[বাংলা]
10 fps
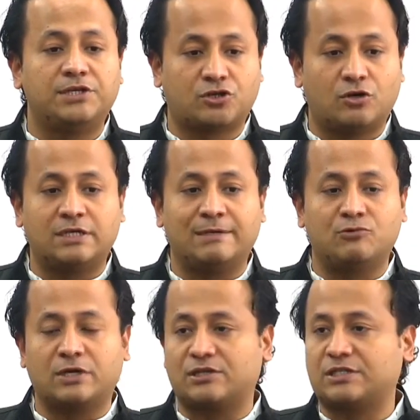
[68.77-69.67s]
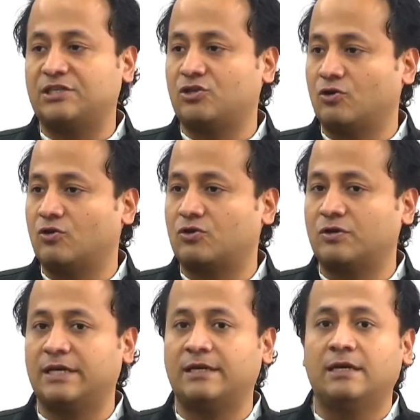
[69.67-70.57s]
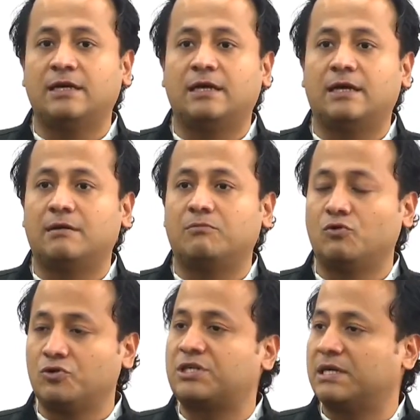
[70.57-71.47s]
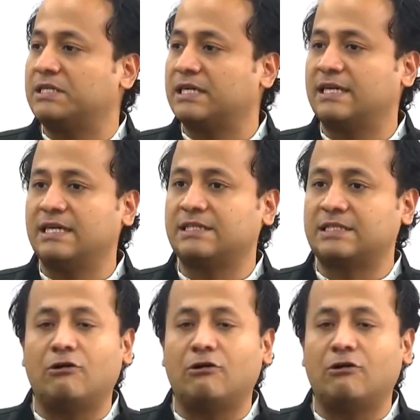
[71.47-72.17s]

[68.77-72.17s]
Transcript: ইস্কন নামক একটি সংগঠনের অনুষ্ঠানে সেখানে